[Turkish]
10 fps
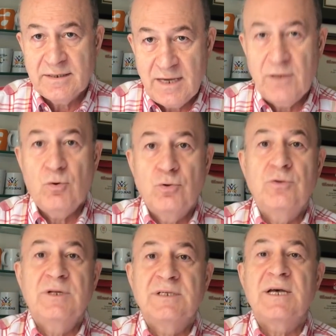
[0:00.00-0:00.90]
Yani
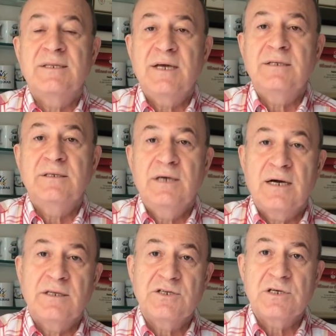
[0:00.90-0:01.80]
onun da zaten
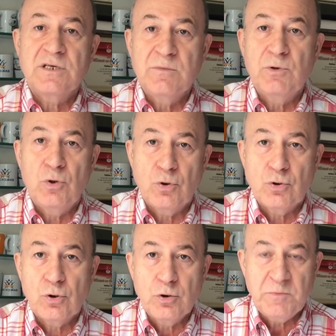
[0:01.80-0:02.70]
yaklaşık 2 milyon
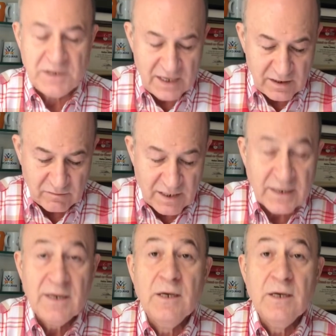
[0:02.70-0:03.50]
euroluk bir değeri var.